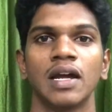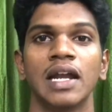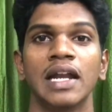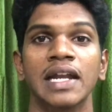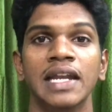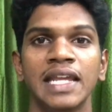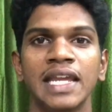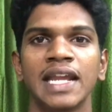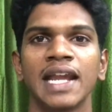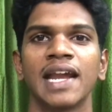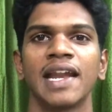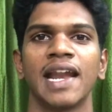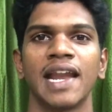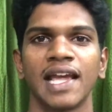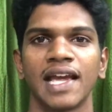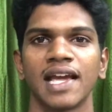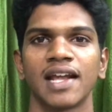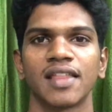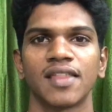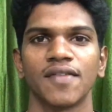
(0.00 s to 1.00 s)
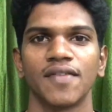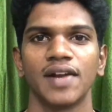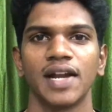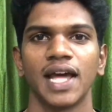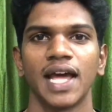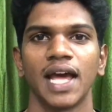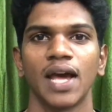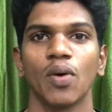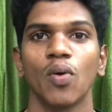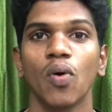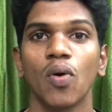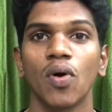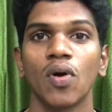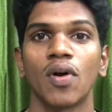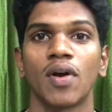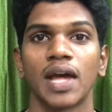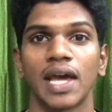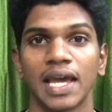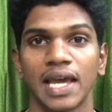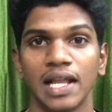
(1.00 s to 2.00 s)
நீங்கள் நினைக்கிறத விட
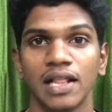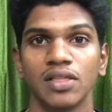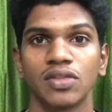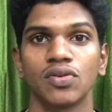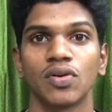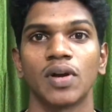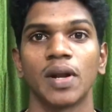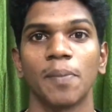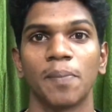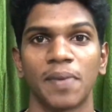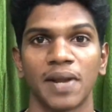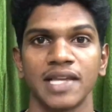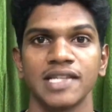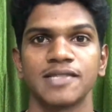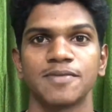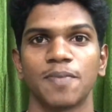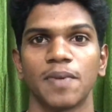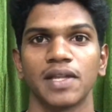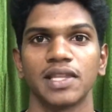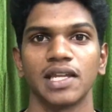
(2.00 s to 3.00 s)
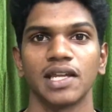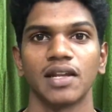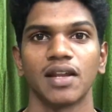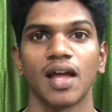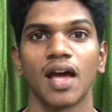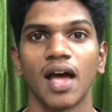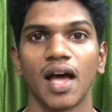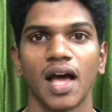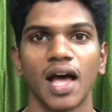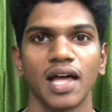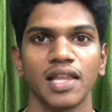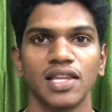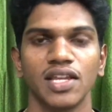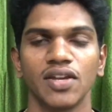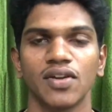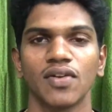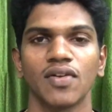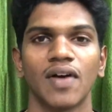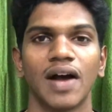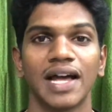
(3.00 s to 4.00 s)
உங்களோட ஹெல்த்தோட ப்ரைஸ் பார்த்தீங்கன்னா
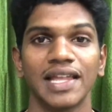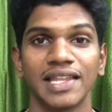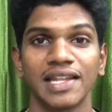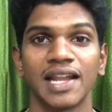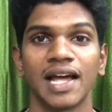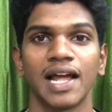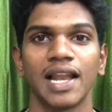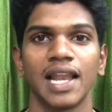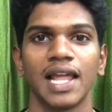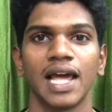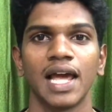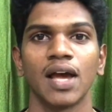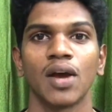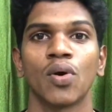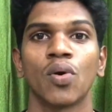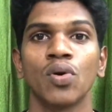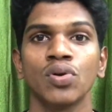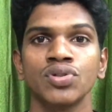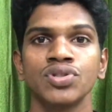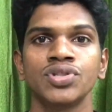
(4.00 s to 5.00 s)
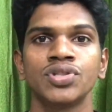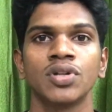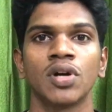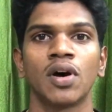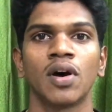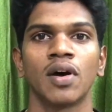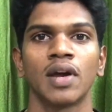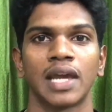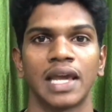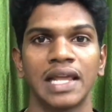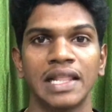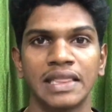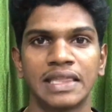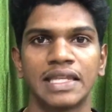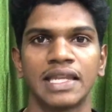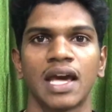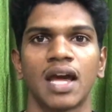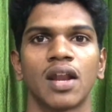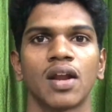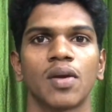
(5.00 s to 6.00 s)
அதிகம் அதனால் கொஞ்சம்
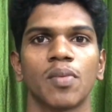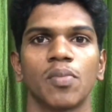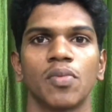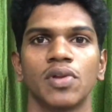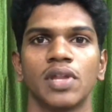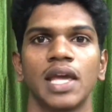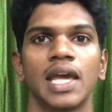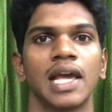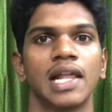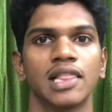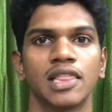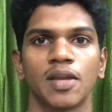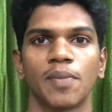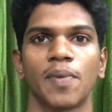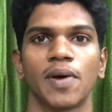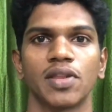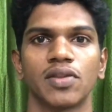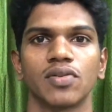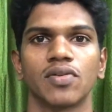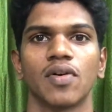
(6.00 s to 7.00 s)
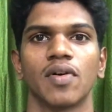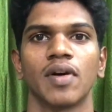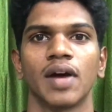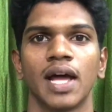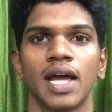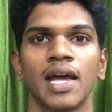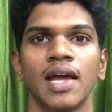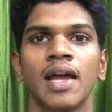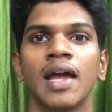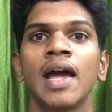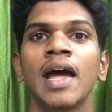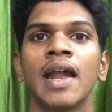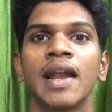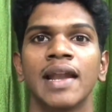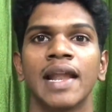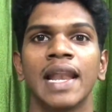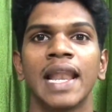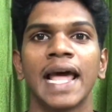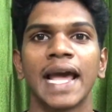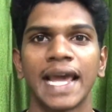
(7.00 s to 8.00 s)
ஹெல்த்தியாக இருக்கும் போதே ஹெல்த்தை பார்த்துக்கோங்க
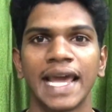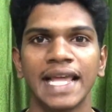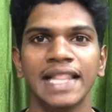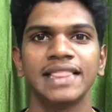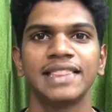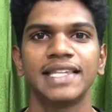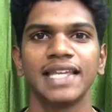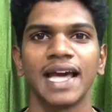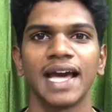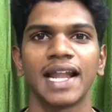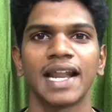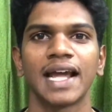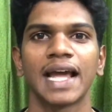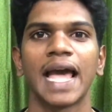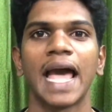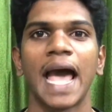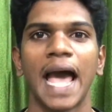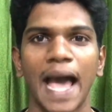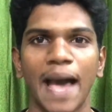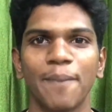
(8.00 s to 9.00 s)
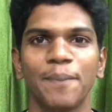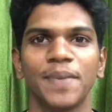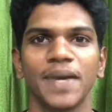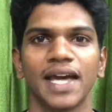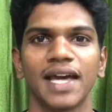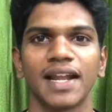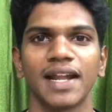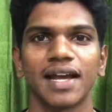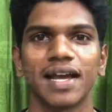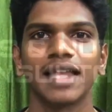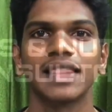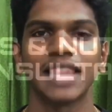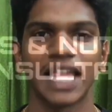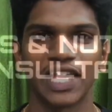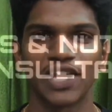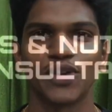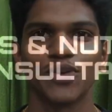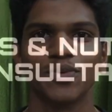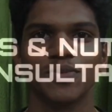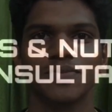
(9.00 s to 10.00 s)
நல்லா ஹெல்த்தியாக இருங்க ஹாப்பியாக இருங்க
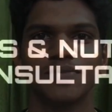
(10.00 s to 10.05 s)
தேங்க்யூ